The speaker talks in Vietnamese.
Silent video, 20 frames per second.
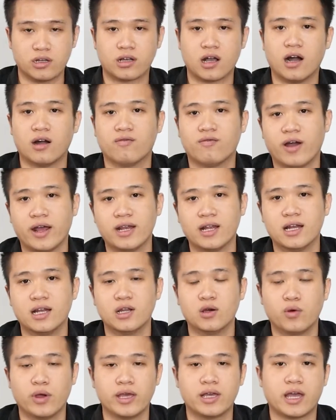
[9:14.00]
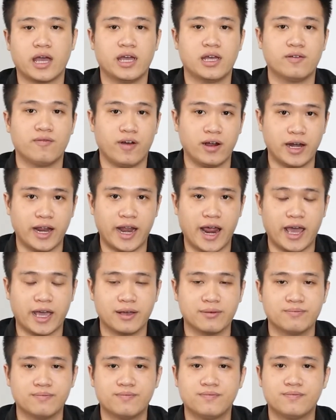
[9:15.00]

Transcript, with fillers: người cần phải nên lưu ý kỹ cái vấn đề này